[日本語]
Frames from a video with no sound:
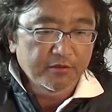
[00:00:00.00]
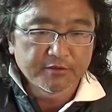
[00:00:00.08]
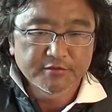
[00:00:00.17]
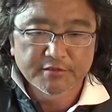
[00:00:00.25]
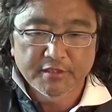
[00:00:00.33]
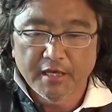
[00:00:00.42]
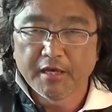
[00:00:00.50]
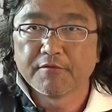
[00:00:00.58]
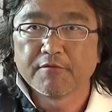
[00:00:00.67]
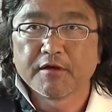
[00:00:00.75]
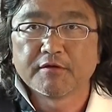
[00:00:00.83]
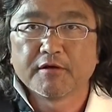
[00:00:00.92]
ター外して
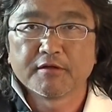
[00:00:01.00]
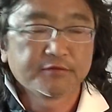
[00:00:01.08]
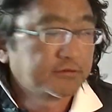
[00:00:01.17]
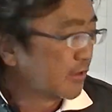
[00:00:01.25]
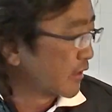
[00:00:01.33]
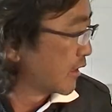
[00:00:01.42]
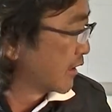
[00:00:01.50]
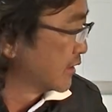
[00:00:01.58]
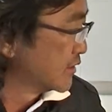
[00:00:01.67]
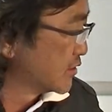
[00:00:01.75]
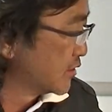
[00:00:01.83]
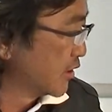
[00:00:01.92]
ワクワクだらけ
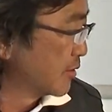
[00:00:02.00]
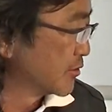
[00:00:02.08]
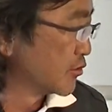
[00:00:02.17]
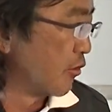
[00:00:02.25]
にしていきま